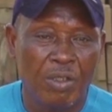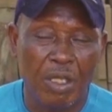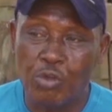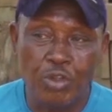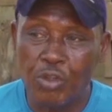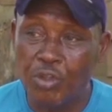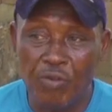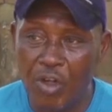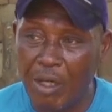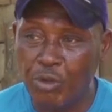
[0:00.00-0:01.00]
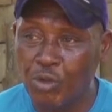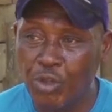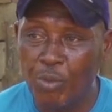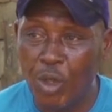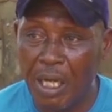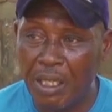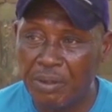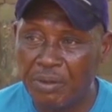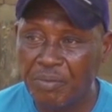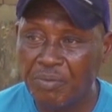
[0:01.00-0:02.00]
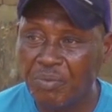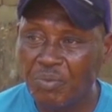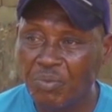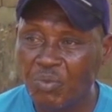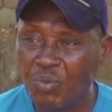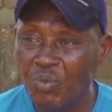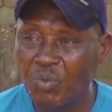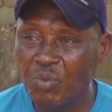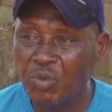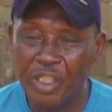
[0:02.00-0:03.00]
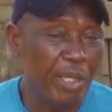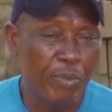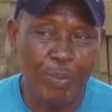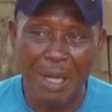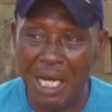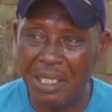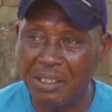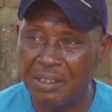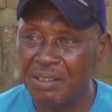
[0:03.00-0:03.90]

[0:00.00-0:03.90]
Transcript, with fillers: dans tout ce que je vois autour de moi, et qui me parle.